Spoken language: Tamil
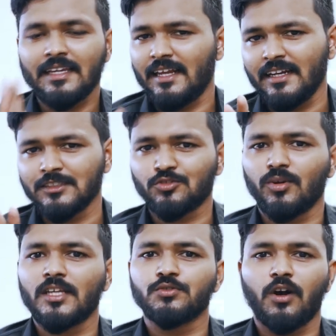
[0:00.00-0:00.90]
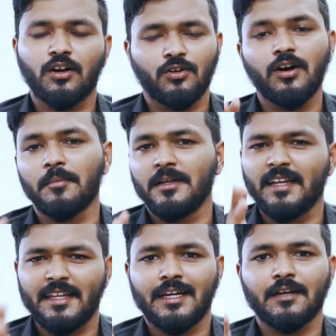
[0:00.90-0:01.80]
என்ன ஸ்டோரேஜ் வாங்கணும்
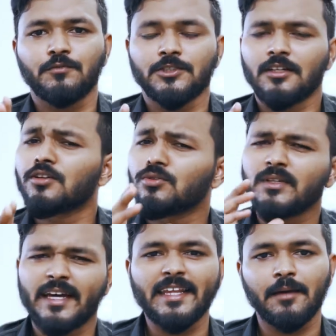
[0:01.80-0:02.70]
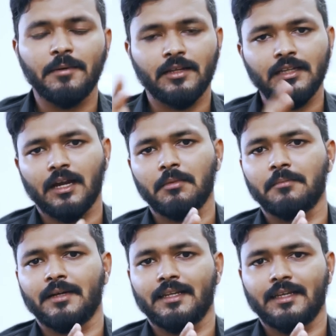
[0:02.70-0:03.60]
அப்படின்னு நிறைய கன்ஃபியூஷன் இருக்கும் நிறைய பேர் வந்து
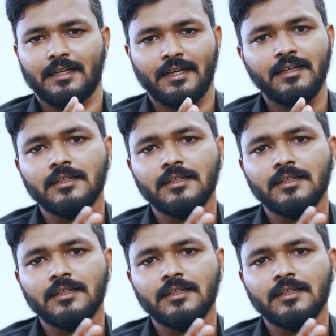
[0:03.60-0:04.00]
கமெண்ட் பண்ணியிருக்கீங்க